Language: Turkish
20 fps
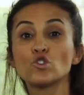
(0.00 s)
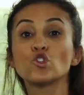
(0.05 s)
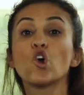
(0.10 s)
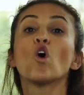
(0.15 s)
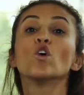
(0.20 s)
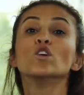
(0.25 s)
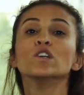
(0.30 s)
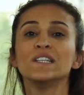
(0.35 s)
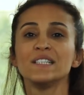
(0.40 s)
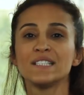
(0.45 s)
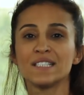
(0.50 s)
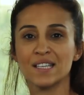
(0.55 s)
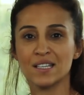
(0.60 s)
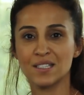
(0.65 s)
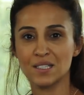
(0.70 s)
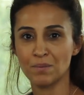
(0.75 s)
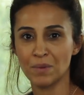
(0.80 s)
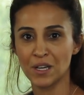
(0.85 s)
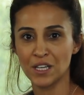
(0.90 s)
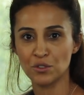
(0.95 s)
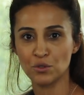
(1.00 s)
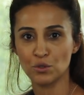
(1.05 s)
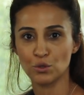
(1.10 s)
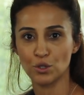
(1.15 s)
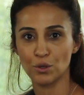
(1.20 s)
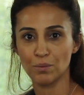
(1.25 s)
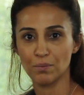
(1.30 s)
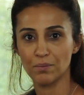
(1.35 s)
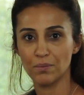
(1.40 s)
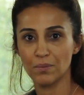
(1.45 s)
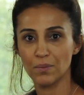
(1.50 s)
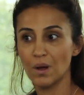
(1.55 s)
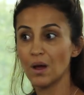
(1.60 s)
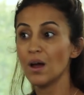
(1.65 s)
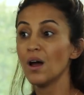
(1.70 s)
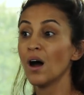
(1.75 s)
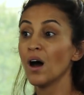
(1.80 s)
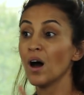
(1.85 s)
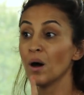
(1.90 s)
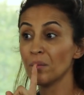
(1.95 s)
Çorlu Lisesi mezunuyum.
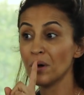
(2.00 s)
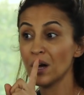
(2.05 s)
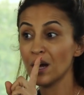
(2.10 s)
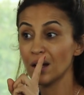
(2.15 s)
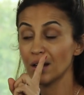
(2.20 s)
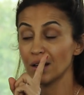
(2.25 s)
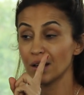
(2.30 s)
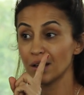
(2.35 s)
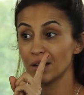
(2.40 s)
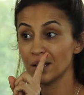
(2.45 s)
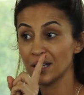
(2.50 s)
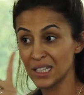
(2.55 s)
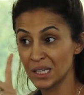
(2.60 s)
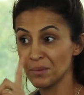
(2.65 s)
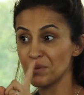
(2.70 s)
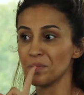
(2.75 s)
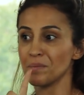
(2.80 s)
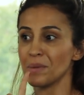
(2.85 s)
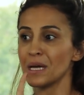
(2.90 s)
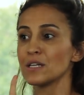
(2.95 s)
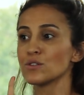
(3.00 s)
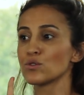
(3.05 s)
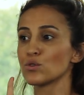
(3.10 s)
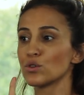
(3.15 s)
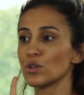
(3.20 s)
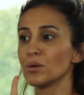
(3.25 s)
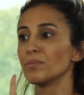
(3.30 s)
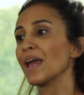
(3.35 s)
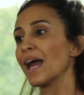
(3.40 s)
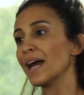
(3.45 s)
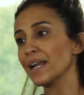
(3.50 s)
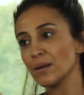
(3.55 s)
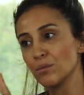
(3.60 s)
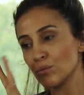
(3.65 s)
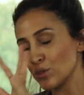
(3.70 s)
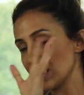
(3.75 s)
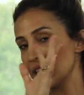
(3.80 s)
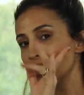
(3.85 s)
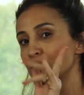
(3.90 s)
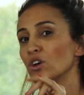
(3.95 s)
Ama 2000 mezunuyum. Yani
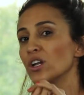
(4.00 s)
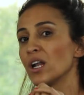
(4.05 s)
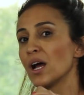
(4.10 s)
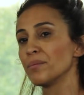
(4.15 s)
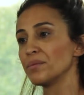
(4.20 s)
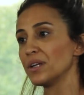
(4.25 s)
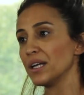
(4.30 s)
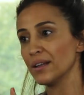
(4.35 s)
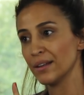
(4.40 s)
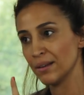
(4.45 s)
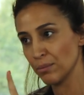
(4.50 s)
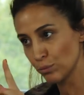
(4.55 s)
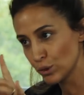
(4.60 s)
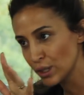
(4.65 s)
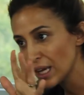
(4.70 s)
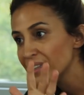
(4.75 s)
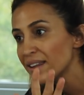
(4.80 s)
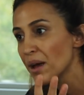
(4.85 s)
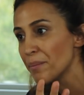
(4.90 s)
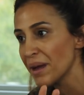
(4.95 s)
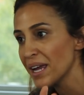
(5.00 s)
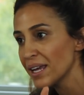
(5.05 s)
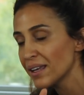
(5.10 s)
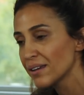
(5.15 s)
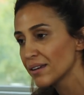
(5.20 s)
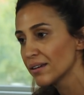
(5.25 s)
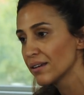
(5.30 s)
bu yeni dönem değil. Bu ne demek?